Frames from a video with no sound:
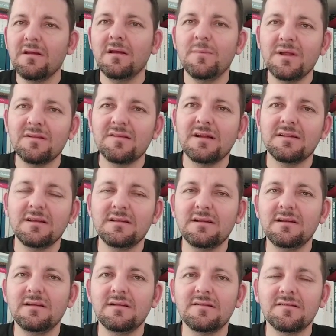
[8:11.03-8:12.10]
Hemen zaten
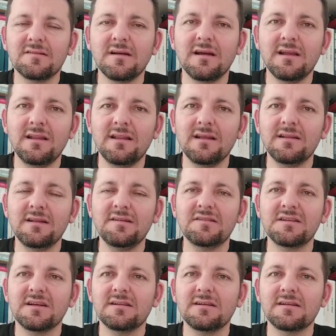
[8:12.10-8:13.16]
e, sahilde
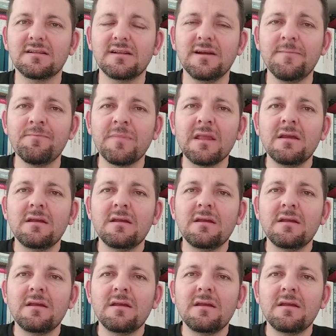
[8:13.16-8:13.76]
deniz kenarında.